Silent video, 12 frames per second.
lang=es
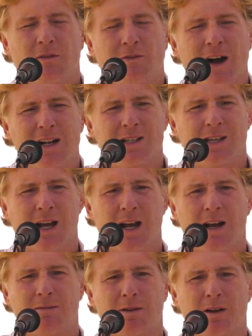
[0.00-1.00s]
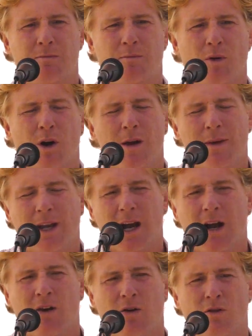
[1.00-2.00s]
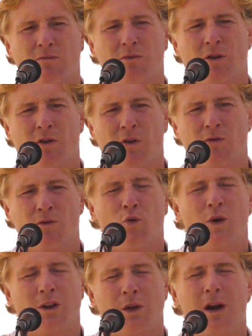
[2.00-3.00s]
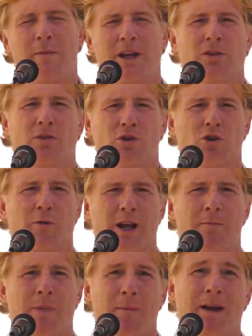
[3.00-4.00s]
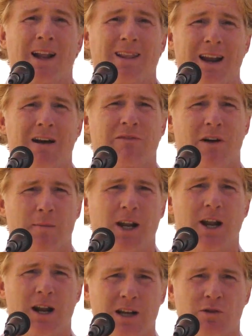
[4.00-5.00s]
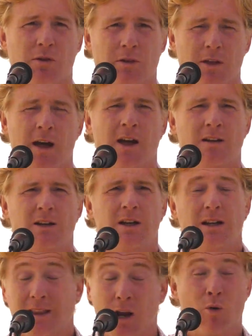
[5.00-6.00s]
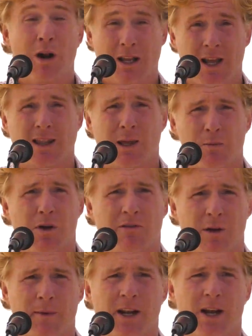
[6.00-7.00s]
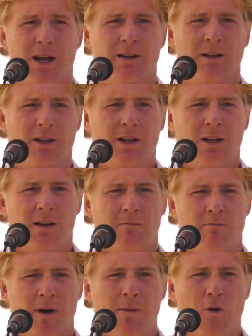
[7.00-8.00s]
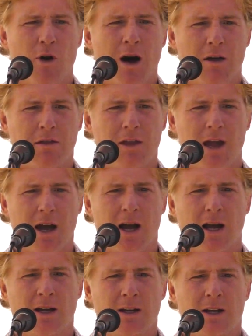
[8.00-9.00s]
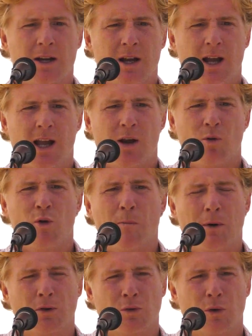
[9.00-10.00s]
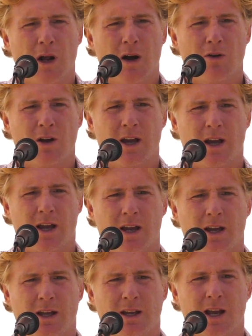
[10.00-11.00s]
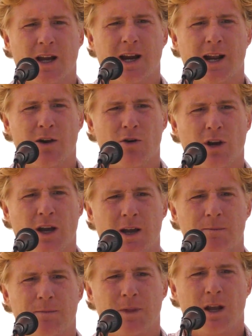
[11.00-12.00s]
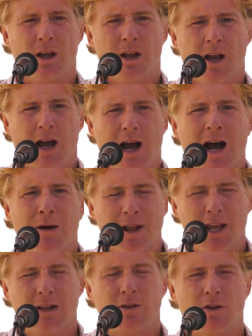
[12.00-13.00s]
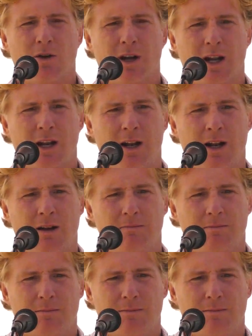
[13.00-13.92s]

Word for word: falsa polémica o, un cuestionamiento sobre el papel de la familia en la sociedad, de cualquier tipo de familia. Vamos hacia eh, unos postulados que, creo que abriendo el